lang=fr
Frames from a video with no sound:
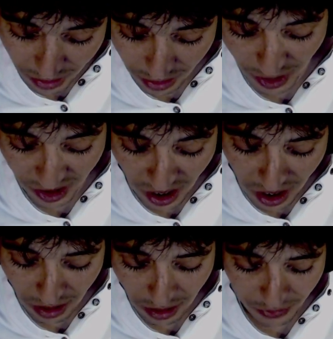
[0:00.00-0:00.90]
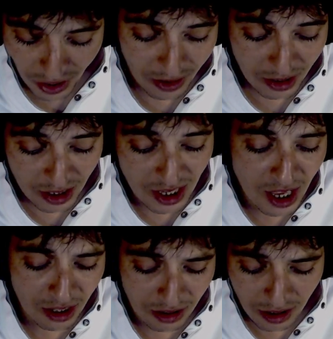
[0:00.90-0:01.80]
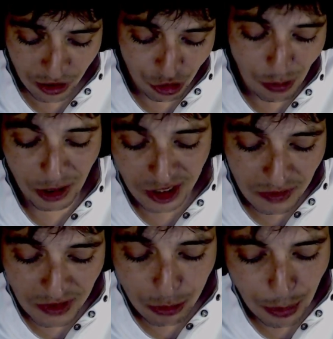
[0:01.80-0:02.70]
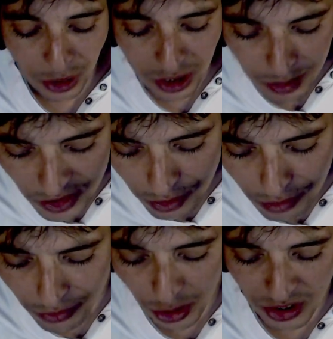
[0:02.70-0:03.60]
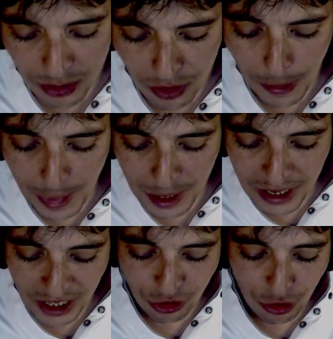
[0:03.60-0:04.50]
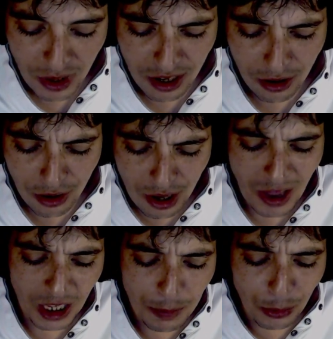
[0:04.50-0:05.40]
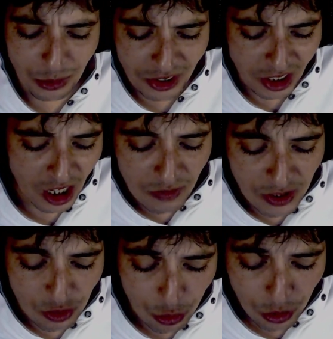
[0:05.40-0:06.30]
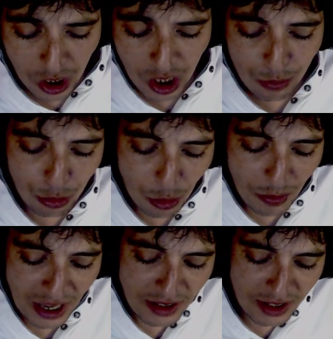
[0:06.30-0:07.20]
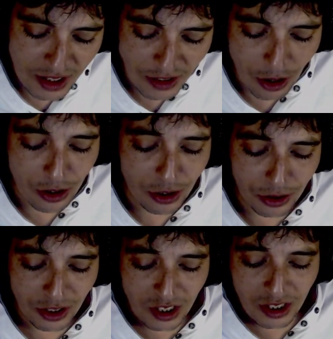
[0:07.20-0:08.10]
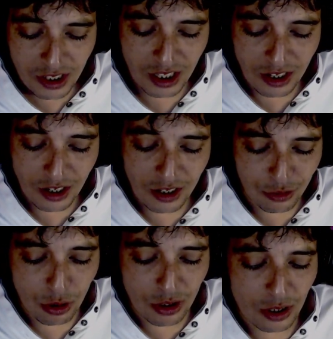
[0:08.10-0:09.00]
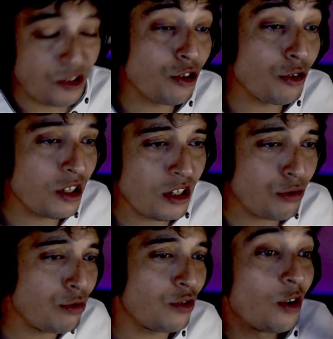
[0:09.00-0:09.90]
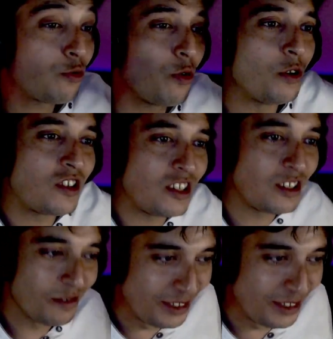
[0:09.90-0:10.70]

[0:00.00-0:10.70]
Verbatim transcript: ce matin, euh, enfin hier, je balance la vidéo après l'émission forcément, et je mets euh, ma réponse à Calivision pour mon ban Discord. Et, euh, toi, et psychodélicus toi aussi.